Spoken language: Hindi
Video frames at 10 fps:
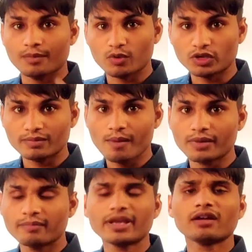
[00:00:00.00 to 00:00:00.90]
कपड़ों के
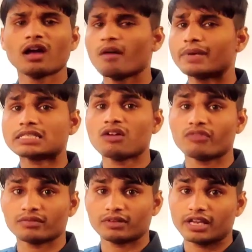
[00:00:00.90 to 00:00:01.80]
मामले में हमेशा
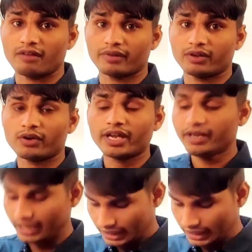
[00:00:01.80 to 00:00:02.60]
खराब है ओके